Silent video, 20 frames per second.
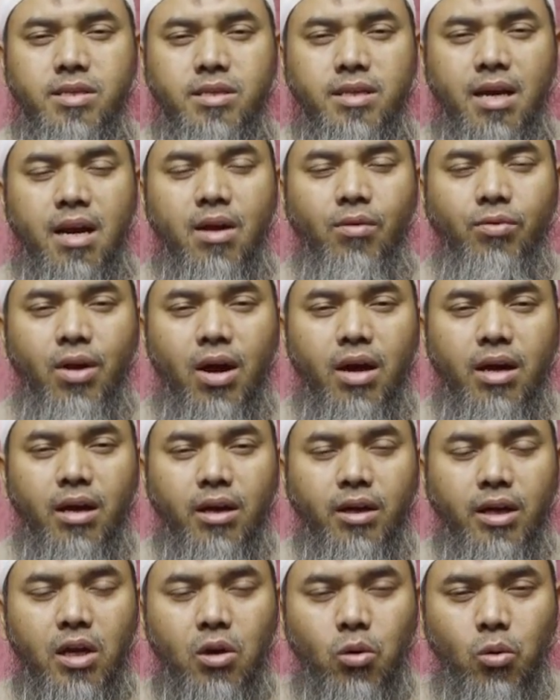secara
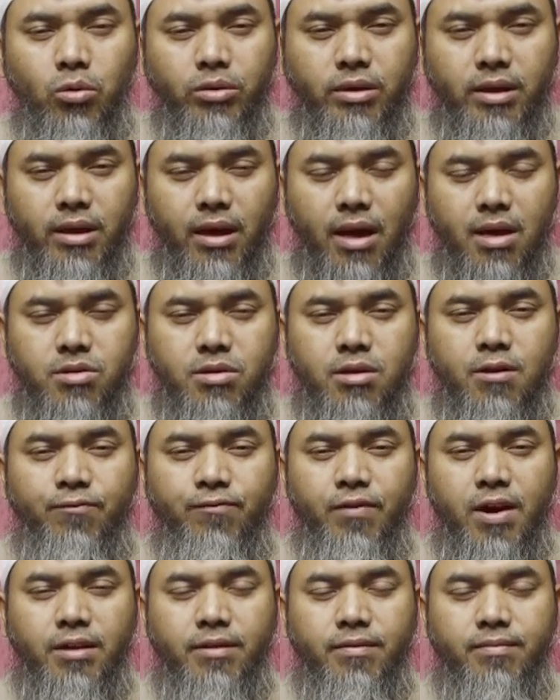zahir diikuti dengan
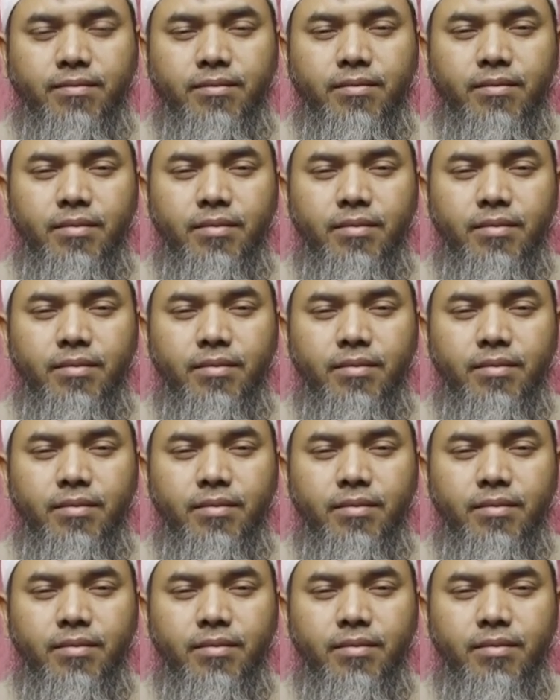sifat